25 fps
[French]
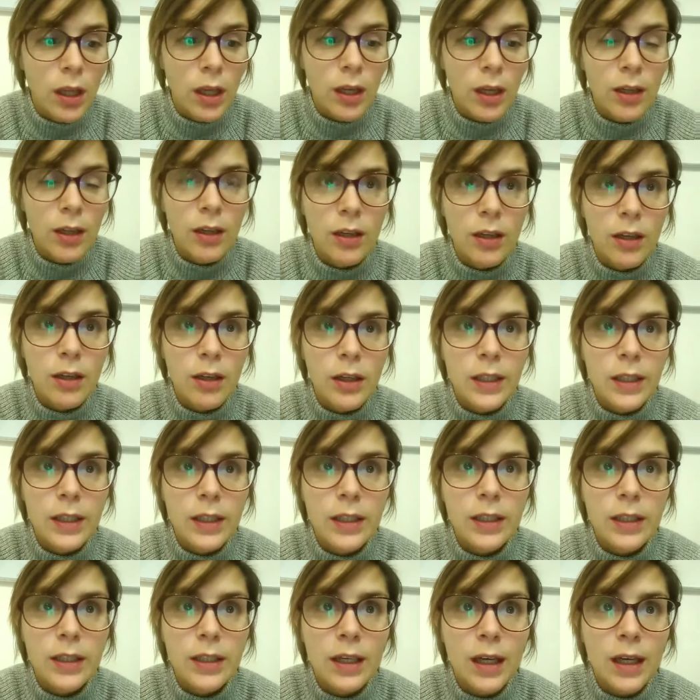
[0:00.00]
Euh,
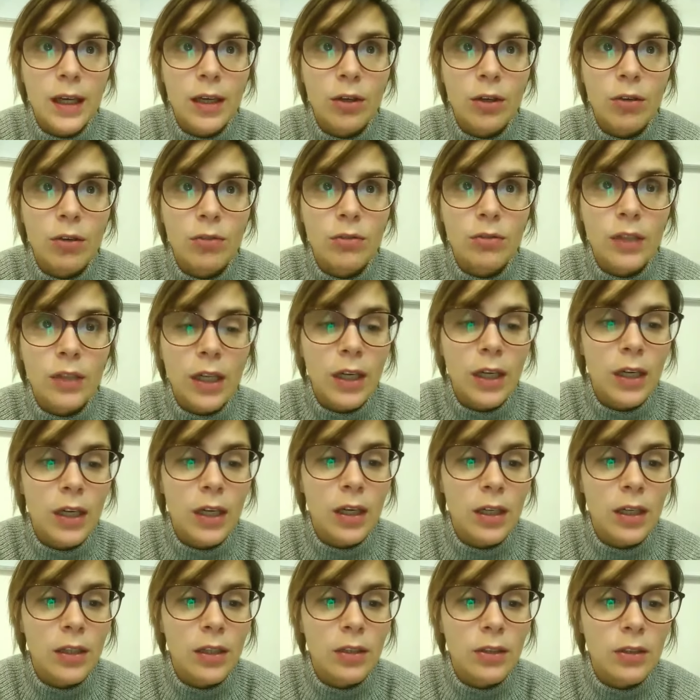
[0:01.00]
alors on a
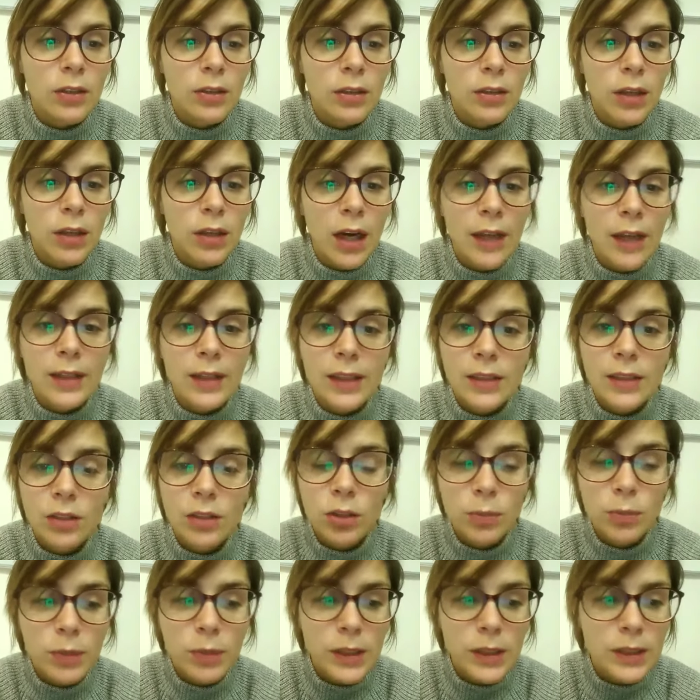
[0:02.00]
euh, un
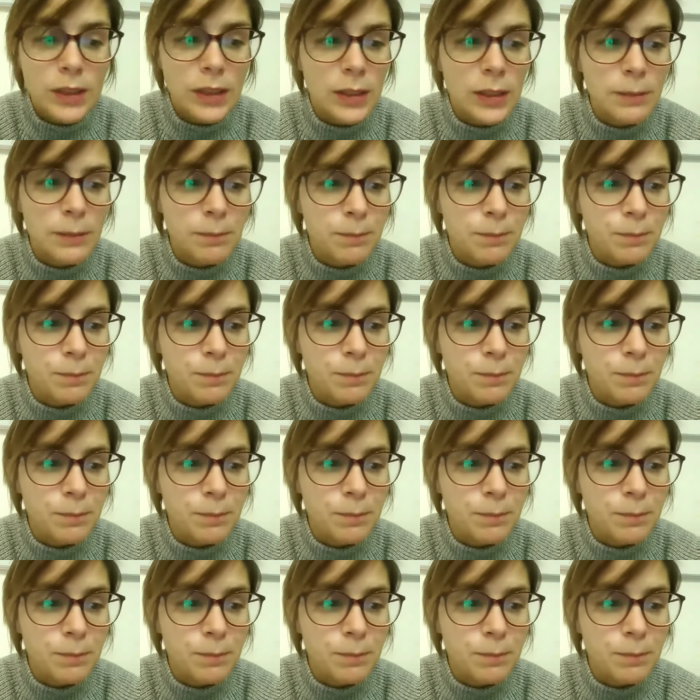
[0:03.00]
exemple ici.